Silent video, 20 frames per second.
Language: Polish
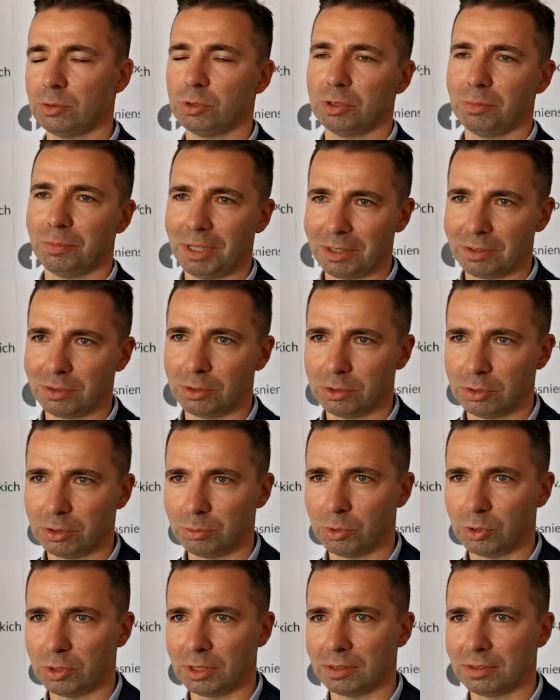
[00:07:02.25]
którzy bardzo o
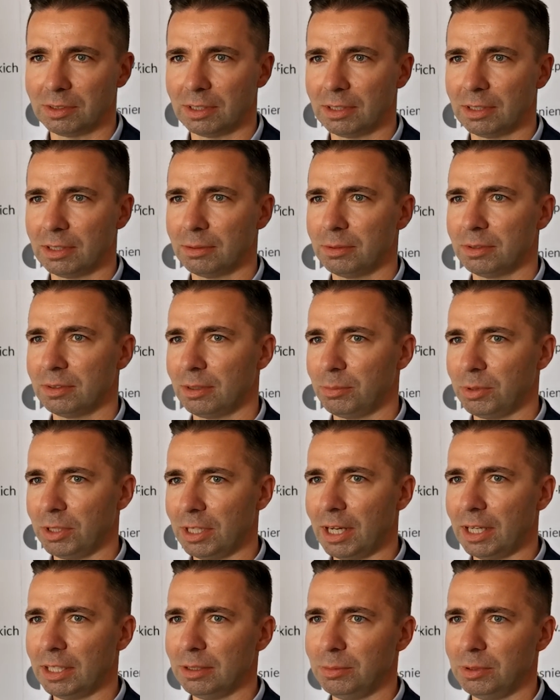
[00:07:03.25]
tą drogę za,
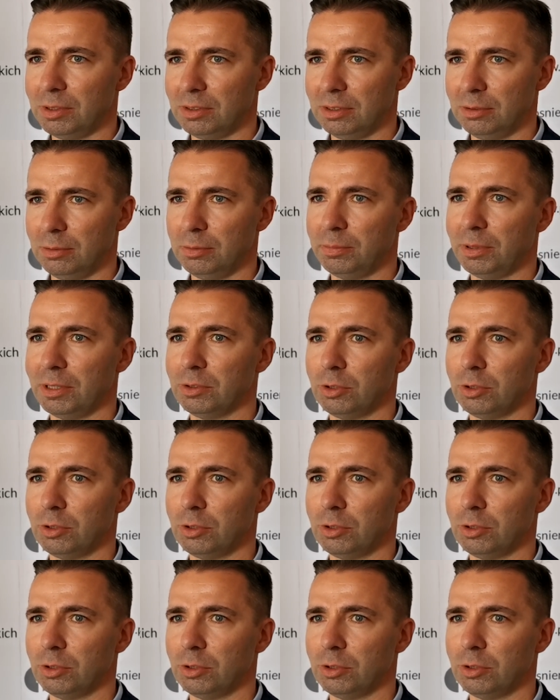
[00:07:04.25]
zabiegali, między innymi